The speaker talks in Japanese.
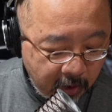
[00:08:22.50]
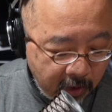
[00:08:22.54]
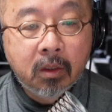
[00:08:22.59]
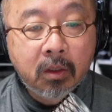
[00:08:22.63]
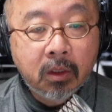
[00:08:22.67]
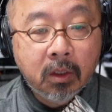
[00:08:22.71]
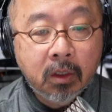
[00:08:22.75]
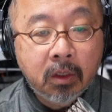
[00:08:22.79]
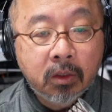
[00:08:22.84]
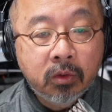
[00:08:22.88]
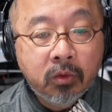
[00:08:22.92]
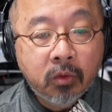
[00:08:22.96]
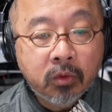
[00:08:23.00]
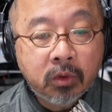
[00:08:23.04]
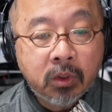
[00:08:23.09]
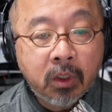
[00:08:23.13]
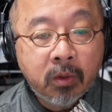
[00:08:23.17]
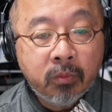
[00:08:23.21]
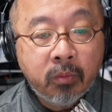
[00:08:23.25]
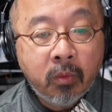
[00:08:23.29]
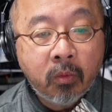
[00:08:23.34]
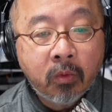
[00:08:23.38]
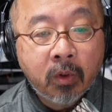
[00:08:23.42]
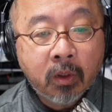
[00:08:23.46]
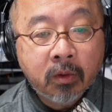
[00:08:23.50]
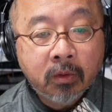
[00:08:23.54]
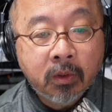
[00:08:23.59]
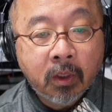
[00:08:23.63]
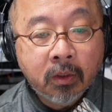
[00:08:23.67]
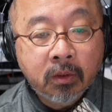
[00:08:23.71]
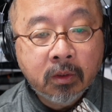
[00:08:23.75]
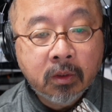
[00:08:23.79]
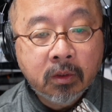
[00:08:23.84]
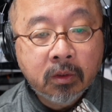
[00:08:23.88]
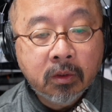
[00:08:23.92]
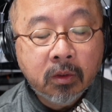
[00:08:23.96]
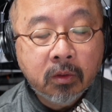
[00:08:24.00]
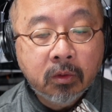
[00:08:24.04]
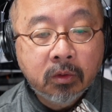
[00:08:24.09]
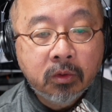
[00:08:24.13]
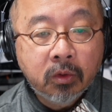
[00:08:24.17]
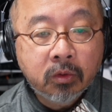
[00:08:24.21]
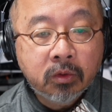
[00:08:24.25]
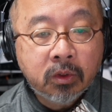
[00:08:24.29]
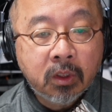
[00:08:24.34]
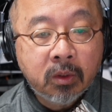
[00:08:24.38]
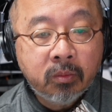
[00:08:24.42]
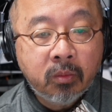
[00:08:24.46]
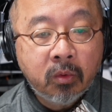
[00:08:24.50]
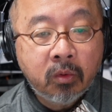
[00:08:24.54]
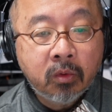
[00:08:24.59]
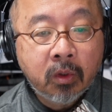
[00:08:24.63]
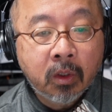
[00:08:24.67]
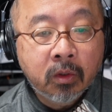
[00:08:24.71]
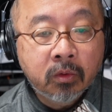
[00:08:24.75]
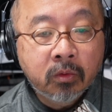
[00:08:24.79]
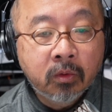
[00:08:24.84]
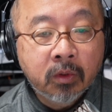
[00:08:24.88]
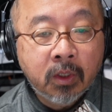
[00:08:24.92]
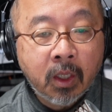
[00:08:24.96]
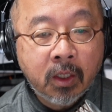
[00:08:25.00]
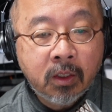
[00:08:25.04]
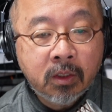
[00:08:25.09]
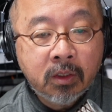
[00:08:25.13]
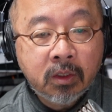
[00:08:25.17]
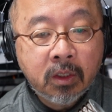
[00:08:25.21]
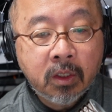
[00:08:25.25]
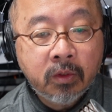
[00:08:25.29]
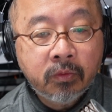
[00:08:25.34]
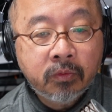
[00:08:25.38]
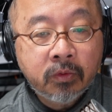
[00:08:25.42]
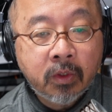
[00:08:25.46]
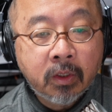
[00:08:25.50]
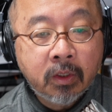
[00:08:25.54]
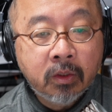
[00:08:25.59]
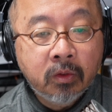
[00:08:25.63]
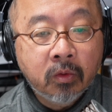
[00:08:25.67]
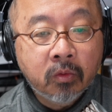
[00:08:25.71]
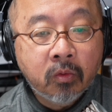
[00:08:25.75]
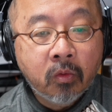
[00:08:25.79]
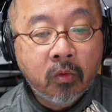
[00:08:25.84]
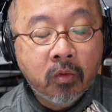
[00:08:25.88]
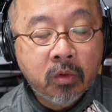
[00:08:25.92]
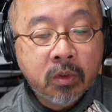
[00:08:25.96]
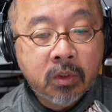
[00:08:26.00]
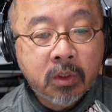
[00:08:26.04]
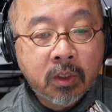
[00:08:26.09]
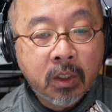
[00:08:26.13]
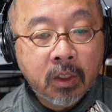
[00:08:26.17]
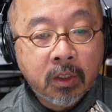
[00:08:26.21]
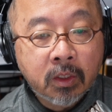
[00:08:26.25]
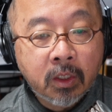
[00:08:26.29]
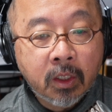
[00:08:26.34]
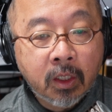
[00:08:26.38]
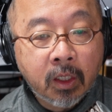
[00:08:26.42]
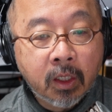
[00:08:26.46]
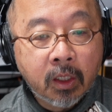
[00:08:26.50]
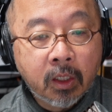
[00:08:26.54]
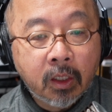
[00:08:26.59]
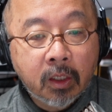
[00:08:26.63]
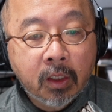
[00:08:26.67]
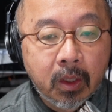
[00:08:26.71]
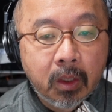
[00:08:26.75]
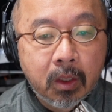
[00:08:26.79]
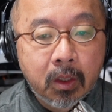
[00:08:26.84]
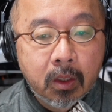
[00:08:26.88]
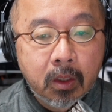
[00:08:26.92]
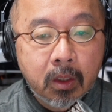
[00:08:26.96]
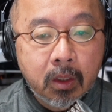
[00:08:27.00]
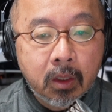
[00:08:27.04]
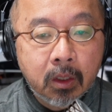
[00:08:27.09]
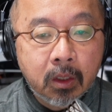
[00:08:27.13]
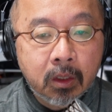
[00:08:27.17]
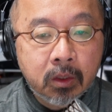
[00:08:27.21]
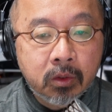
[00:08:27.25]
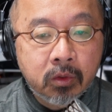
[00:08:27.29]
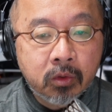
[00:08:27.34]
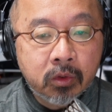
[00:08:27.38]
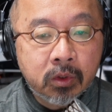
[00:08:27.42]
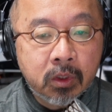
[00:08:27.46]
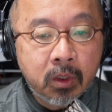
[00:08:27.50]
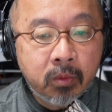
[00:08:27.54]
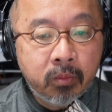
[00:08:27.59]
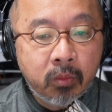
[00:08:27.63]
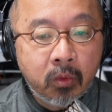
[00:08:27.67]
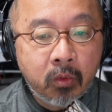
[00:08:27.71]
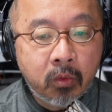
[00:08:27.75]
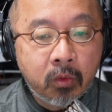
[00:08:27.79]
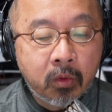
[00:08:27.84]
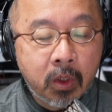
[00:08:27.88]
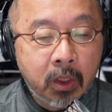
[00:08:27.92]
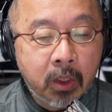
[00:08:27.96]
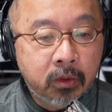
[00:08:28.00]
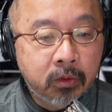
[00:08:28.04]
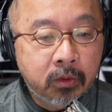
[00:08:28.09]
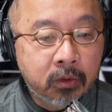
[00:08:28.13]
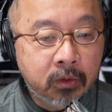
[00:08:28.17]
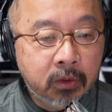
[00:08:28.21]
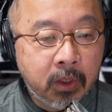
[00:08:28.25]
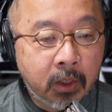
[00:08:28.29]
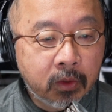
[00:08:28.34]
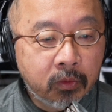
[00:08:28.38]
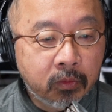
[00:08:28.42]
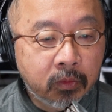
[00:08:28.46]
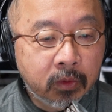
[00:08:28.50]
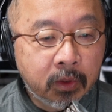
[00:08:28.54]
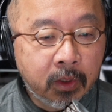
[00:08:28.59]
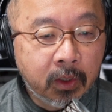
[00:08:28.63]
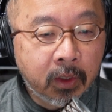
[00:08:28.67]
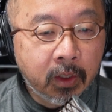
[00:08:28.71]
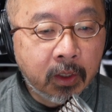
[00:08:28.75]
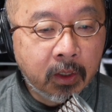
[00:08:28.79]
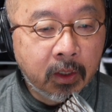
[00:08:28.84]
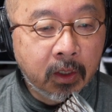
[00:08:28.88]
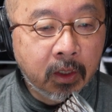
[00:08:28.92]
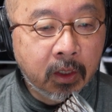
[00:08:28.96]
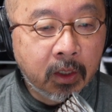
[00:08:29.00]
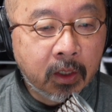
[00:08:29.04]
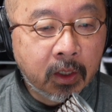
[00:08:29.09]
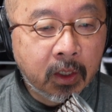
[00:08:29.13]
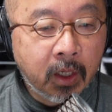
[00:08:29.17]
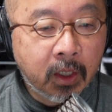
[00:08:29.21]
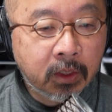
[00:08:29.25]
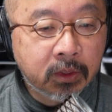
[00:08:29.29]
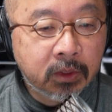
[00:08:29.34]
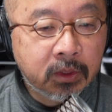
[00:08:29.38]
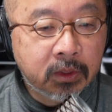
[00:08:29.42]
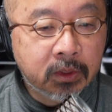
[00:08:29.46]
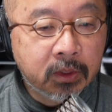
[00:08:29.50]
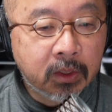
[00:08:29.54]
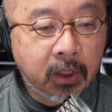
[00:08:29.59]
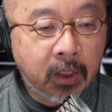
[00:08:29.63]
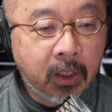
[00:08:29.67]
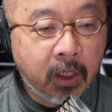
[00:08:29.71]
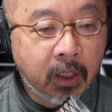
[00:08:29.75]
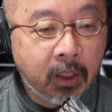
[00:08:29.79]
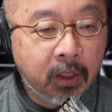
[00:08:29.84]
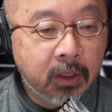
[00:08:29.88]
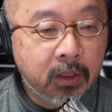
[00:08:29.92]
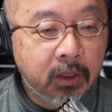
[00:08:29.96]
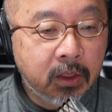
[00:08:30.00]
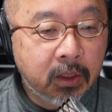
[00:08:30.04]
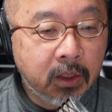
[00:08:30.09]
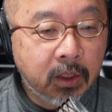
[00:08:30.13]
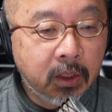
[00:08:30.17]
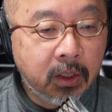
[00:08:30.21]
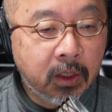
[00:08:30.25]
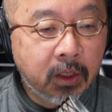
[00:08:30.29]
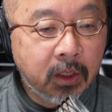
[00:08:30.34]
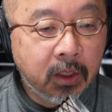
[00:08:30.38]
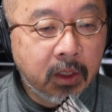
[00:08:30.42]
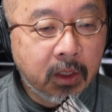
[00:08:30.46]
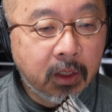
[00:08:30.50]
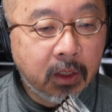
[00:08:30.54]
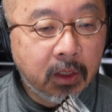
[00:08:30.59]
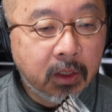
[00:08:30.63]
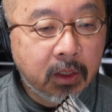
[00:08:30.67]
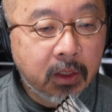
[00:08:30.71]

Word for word: her」女性ボーカルなんですよ女性ボーカルと男性2人の構成で女性ボーカルなので歌詞が、え